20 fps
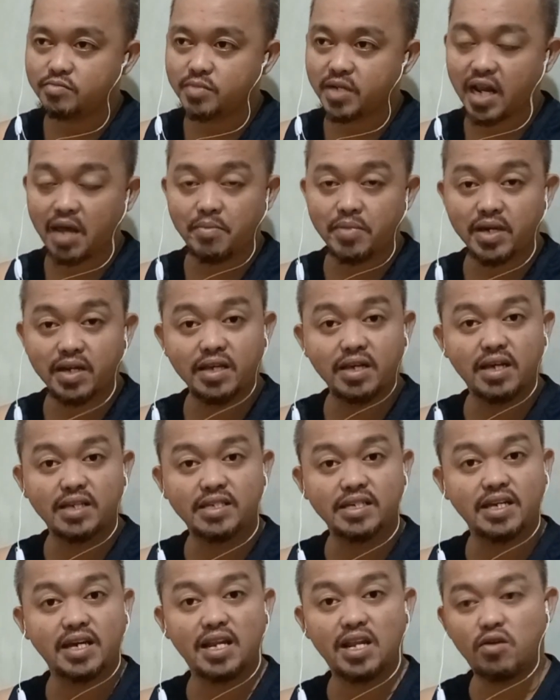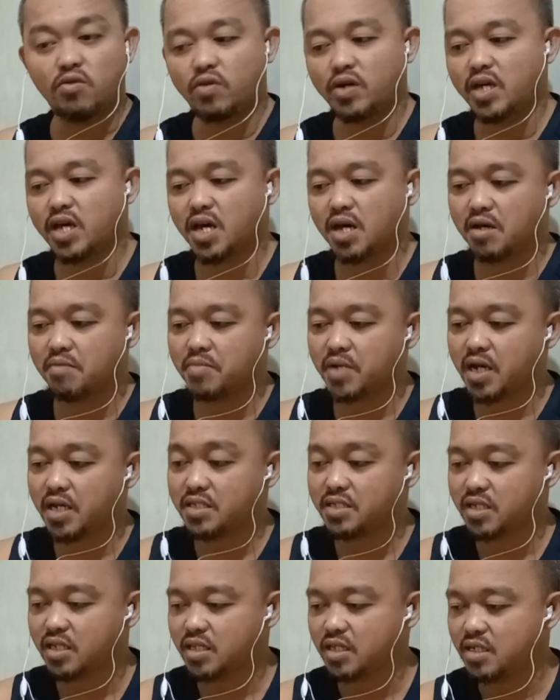marami rin kasing galaw kaya
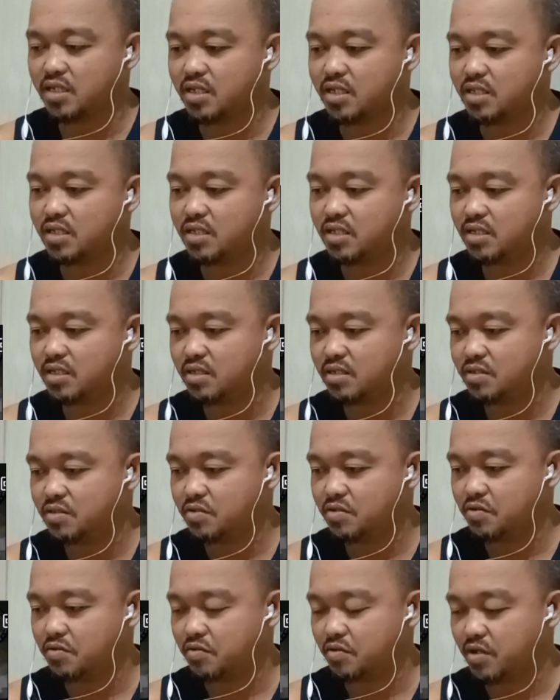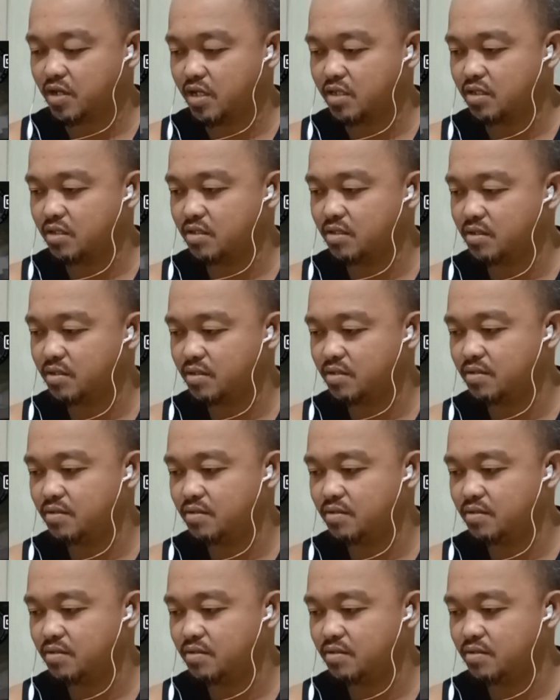maganda tingnan. So, tuloy natin.